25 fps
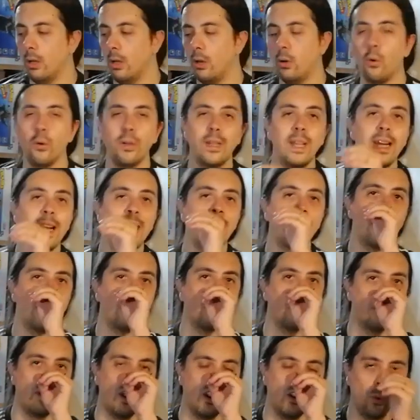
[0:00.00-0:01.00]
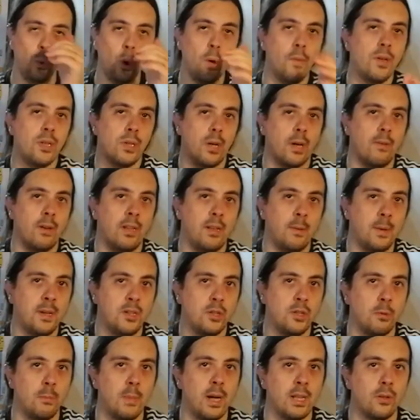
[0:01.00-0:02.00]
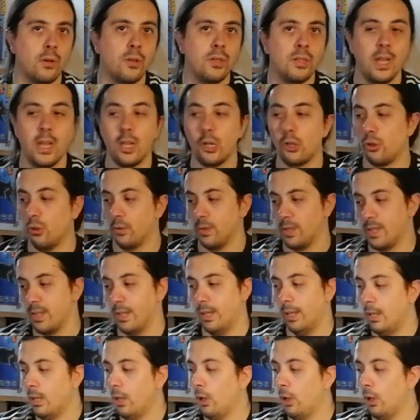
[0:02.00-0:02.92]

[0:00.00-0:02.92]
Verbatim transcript: ordinatele tutte e due, visto che avete preso Battle Stations,